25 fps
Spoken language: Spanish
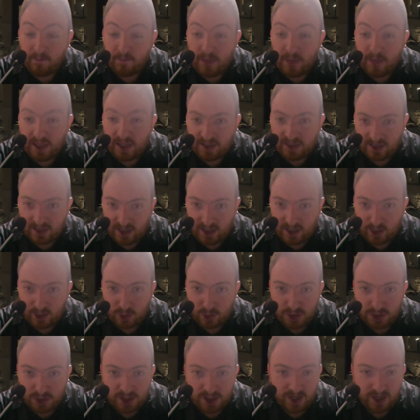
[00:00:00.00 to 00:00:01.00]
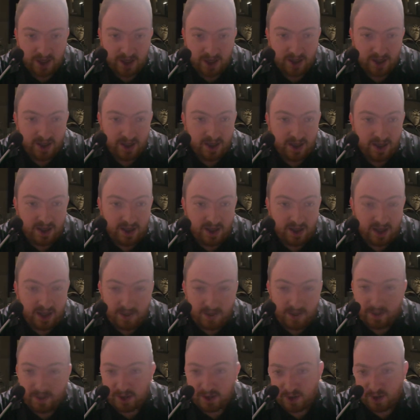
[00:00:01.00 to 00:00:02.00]
más que crucial.
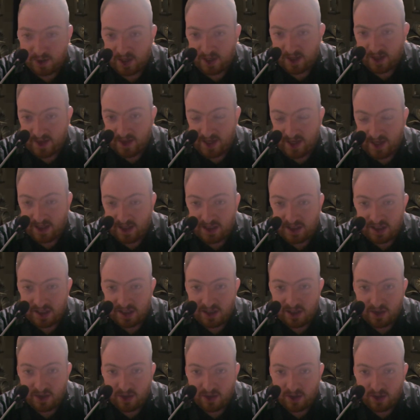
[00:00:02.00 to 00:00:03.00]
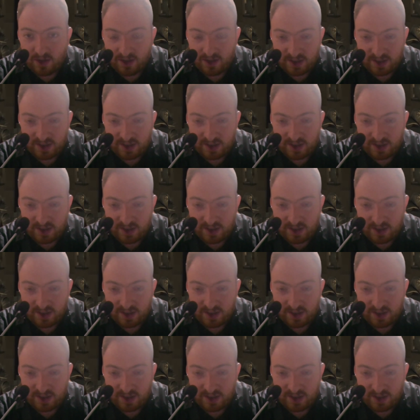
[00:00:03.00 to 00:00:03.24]
Y el personaje de X5,